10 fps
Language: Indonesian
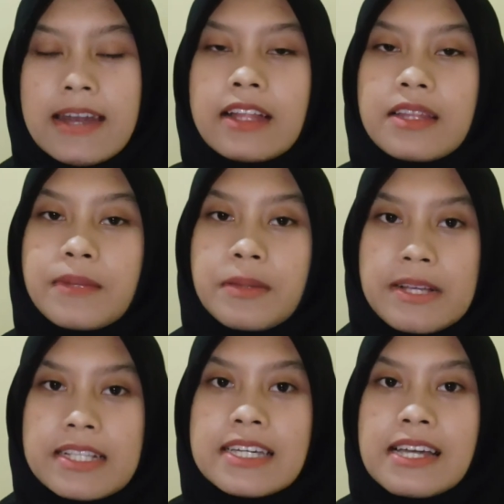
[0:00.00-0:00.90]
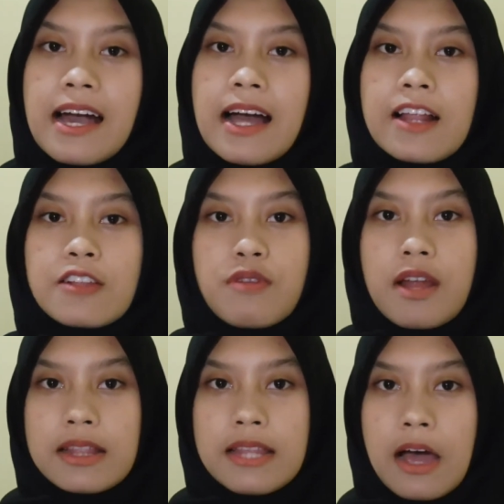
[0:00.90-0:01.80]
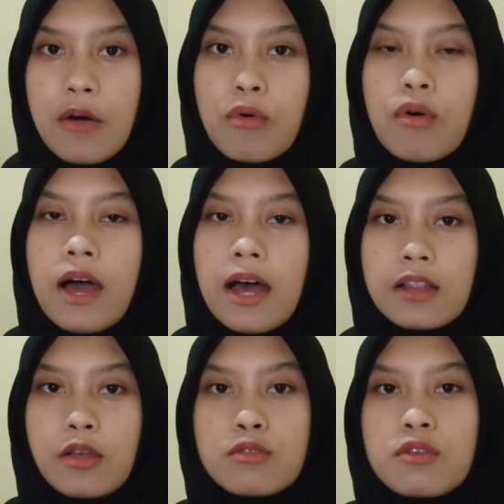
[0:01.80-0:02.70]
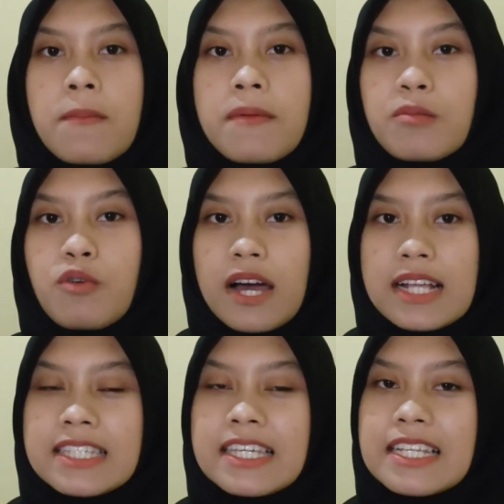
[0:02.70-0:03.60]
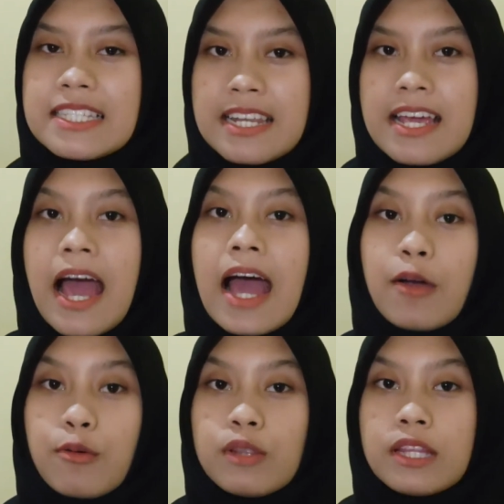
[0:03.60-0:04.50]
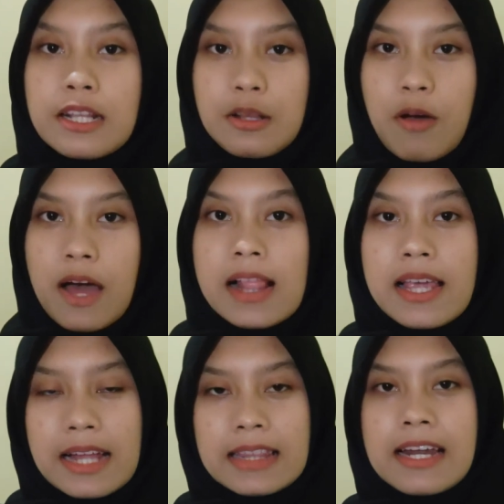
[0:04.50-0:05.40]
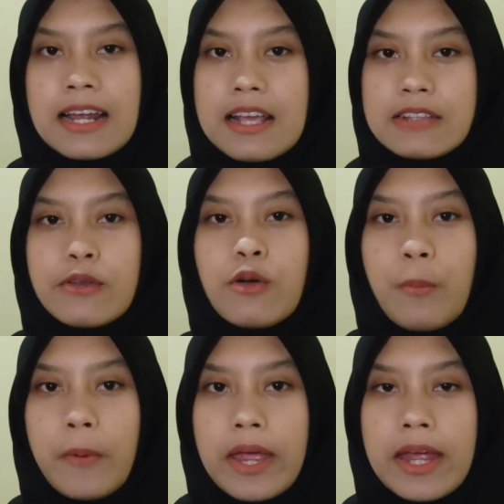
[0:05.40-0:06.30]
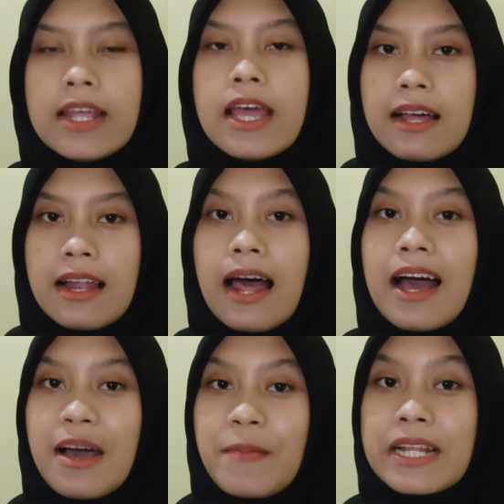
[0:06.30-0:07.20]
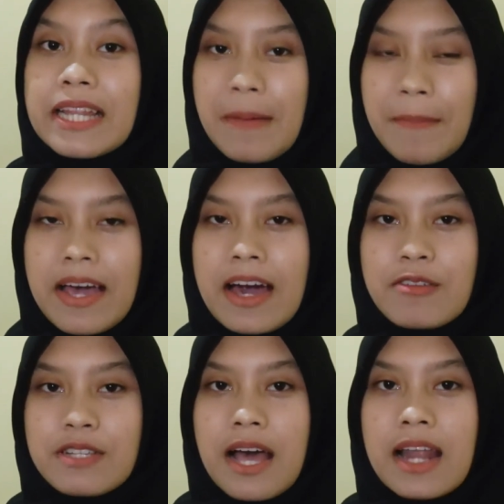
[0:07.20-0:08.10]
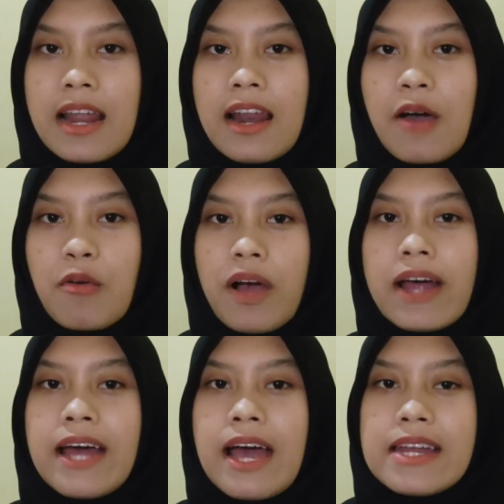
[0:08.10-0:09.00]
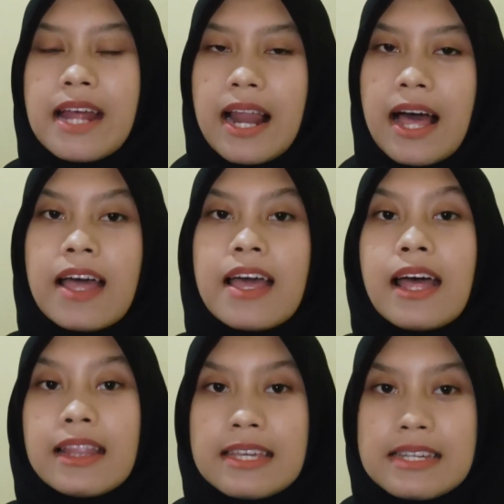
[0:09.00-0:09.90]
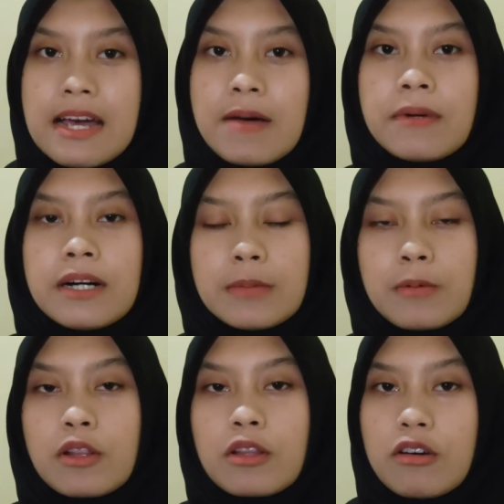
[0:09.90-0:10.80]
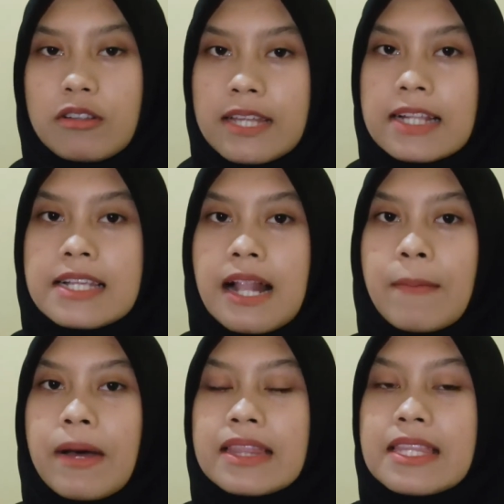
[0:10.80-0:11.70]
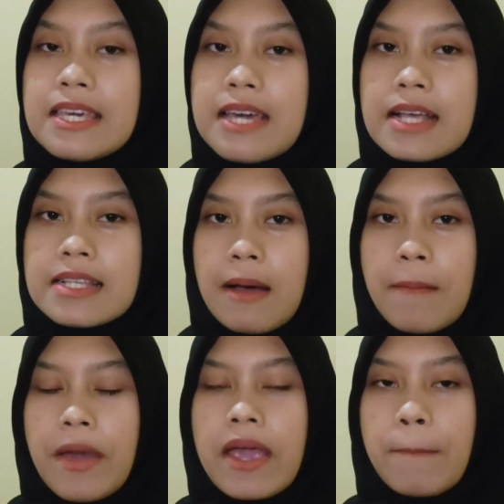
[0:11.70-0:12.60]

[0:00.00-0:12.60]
Nah teman-teman jika kalian sudah tahu atau sudah menemukan ciri-ciri akun TikTok kalian terkena sidopen Langkah pertama yang harus kalian lakukan adalah tidak mengupload konten selama 3-14